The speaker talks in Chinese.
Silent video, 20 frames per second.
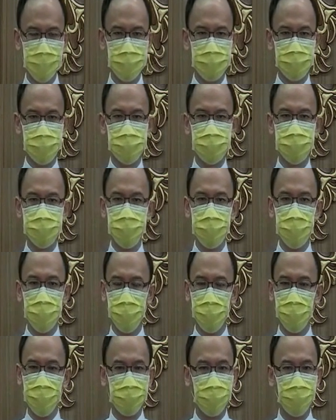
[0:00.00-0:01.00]
只是
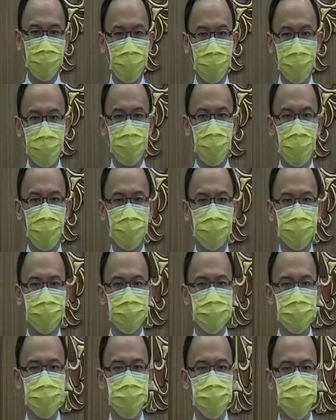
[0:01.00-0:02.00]
一味的害怕，
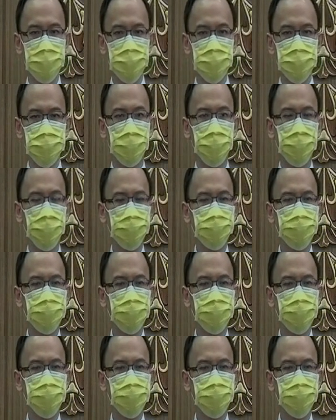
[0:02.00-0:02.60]
或